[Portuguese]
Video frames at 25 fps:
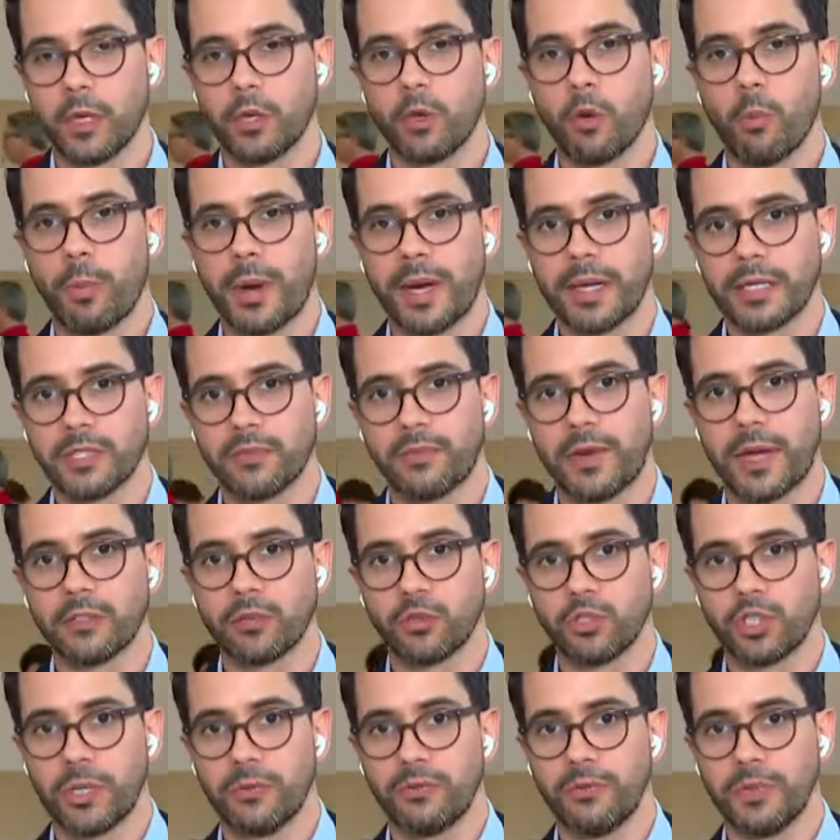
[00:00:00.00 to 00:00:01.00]
que um país faz
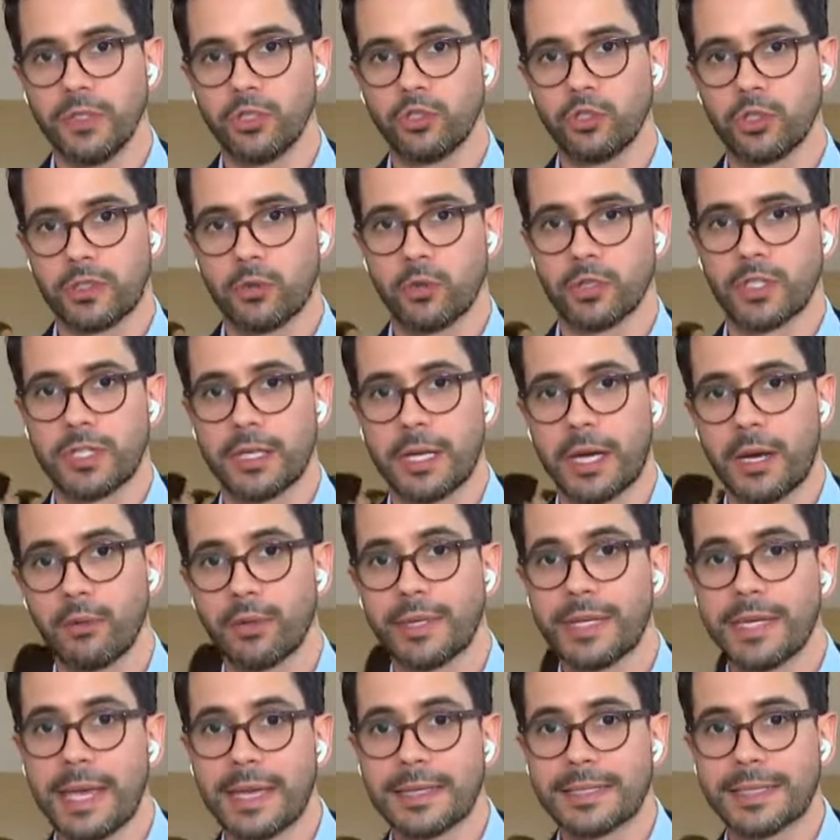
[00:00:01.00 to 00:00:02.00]
um G20 social,
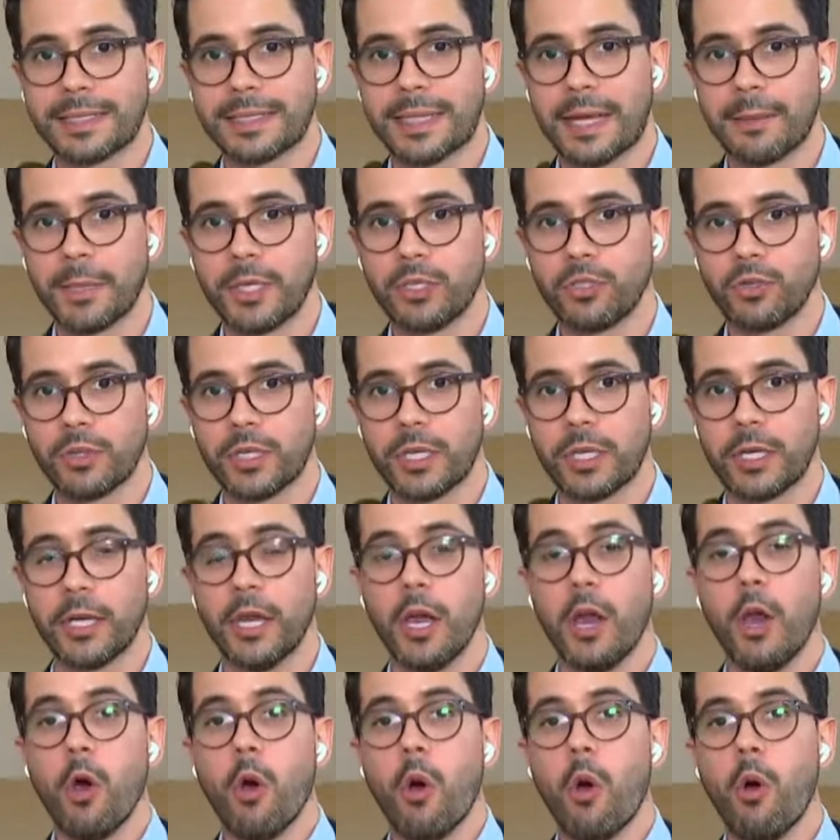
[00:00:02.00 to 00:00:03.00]
que é exatamente o que?
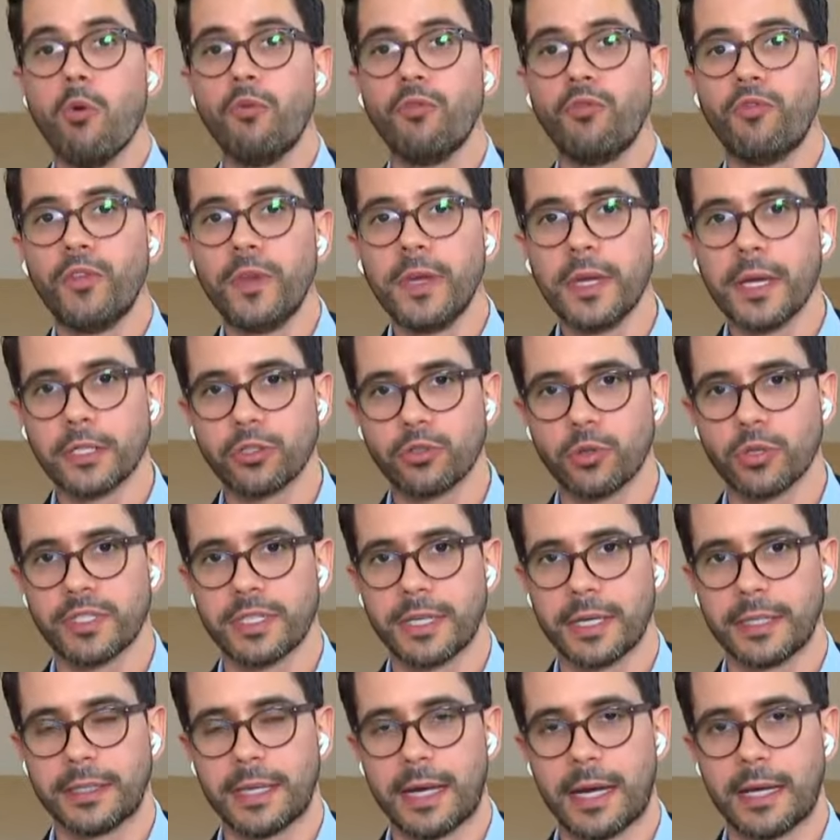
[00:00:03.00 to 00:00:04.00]
Ouvir a
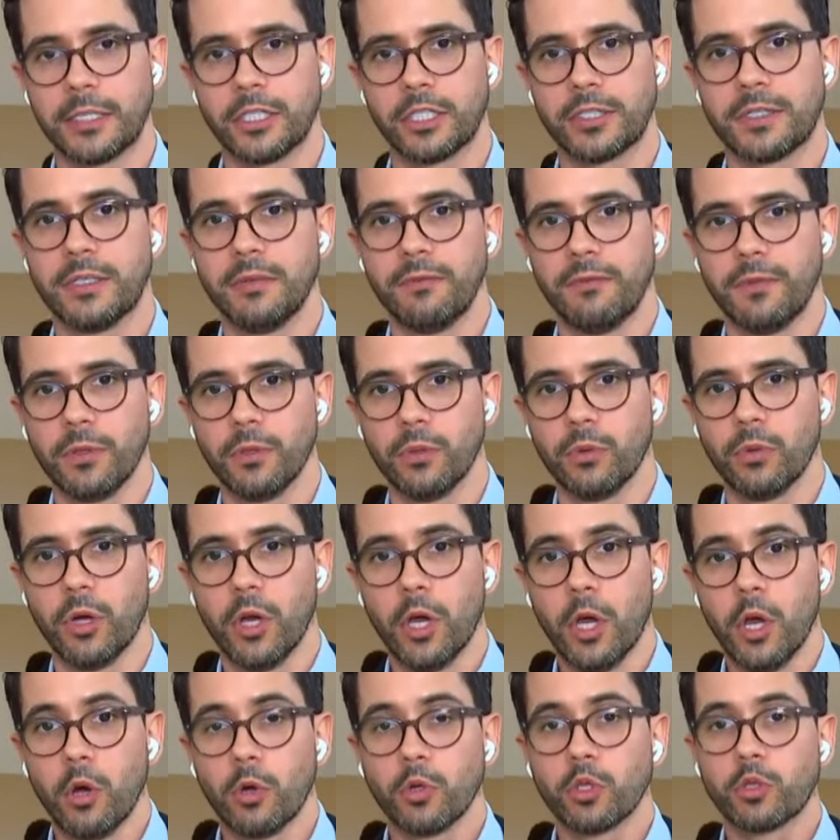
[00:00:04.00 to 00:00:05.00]
sociedade civil,
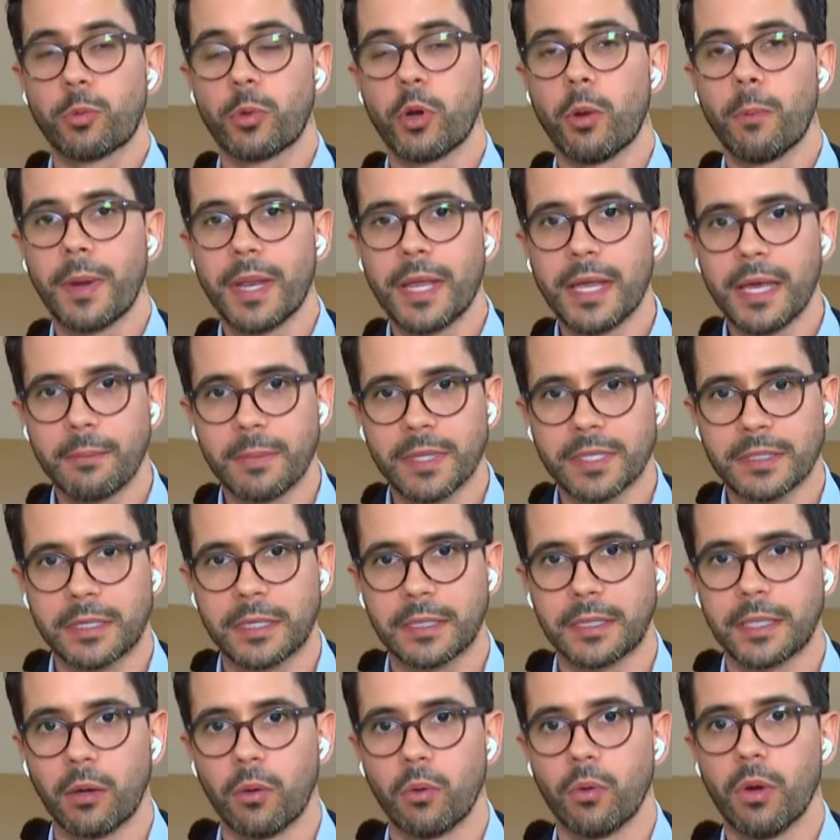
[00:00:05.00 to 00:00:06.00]
os problemas que
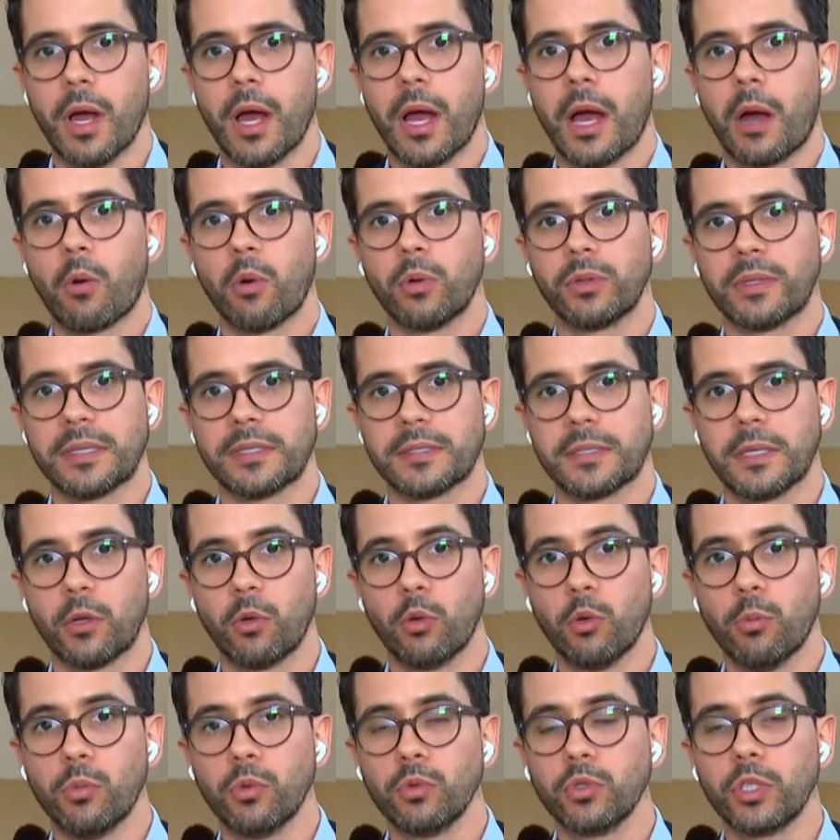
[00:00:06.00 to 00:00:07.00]
estão acontecendo
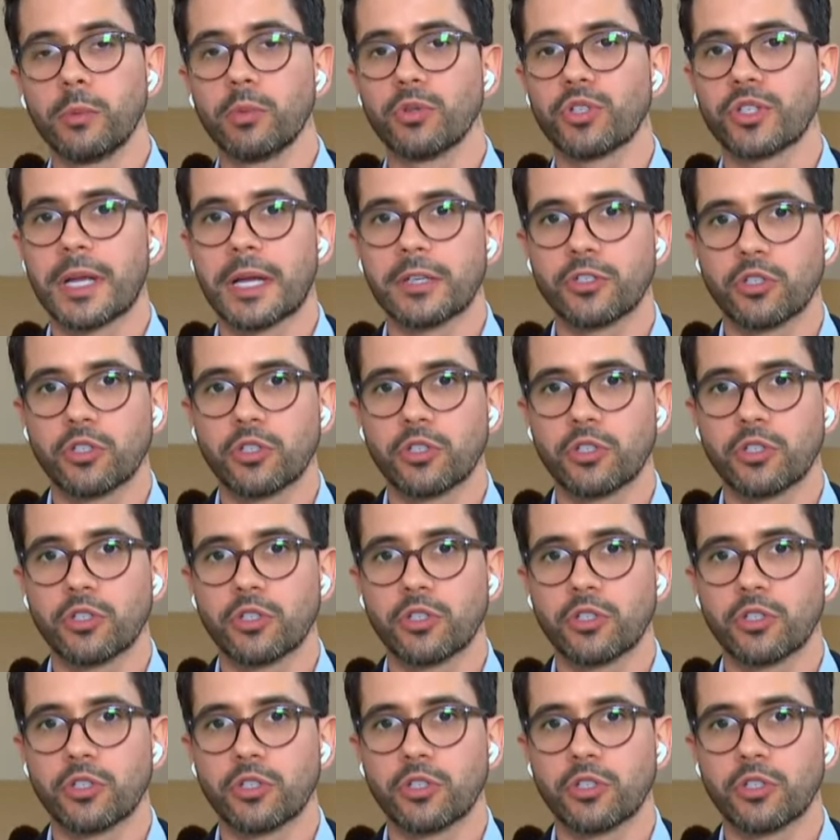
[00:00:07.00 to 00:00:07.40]
no mundo e buscar